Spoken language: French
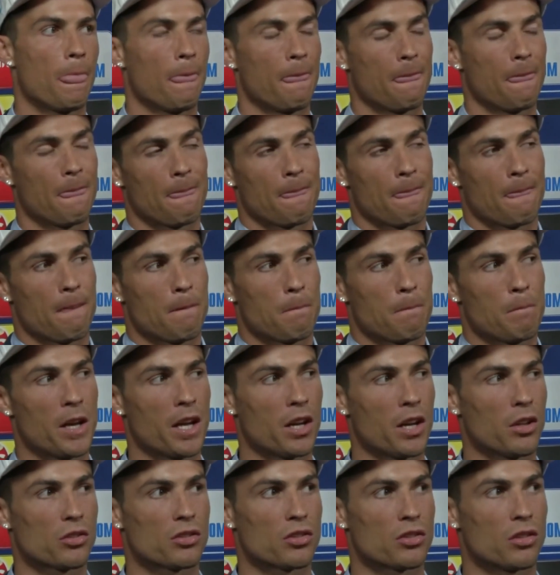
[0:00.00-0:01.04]
Madrid,
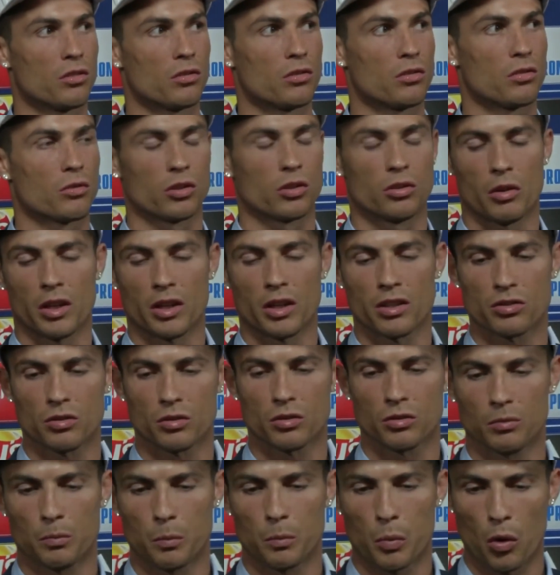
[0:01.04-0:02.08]
comme l'explique
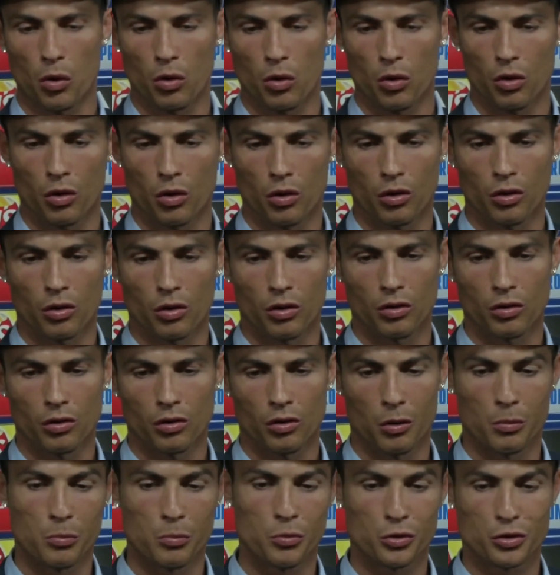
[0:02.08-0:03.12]
la Gazeta dello
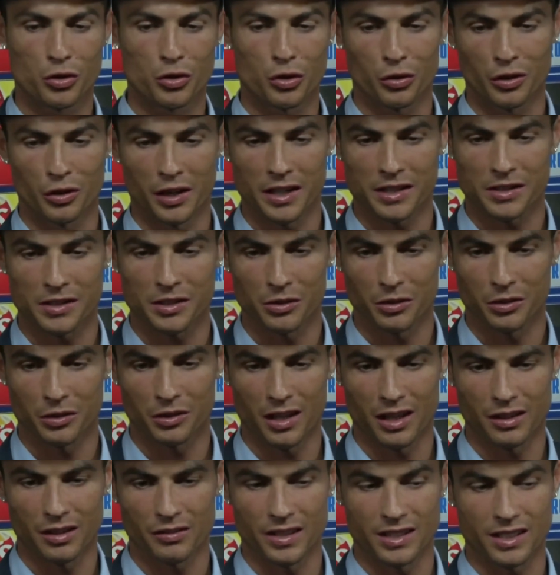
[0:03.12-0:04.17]
Sport, qui
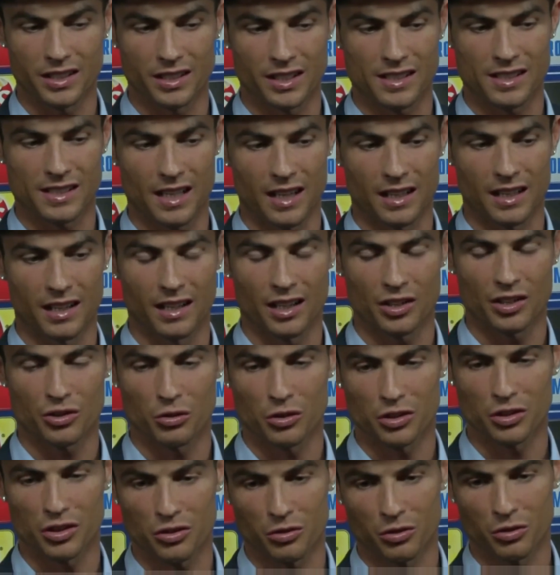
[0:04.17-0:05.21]
indique que le
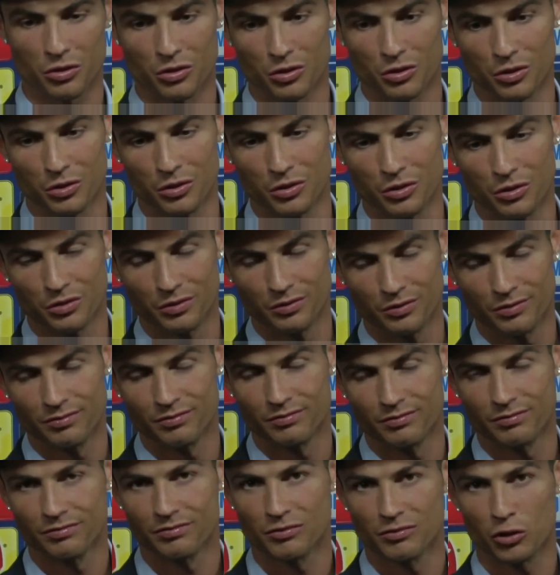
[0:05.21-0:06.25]
salaire de
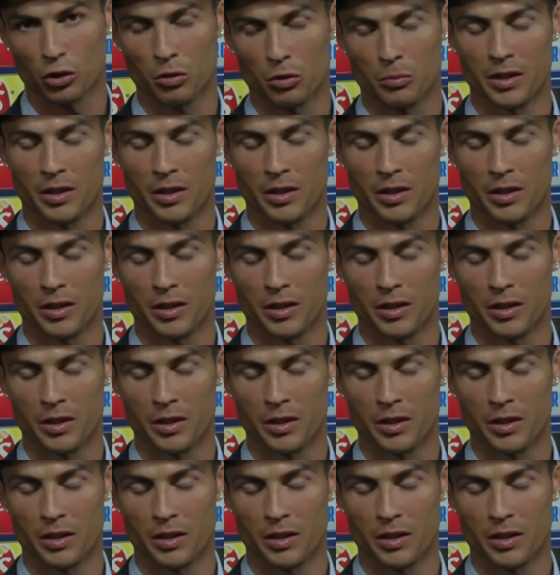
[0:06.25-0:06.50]
Ronaldo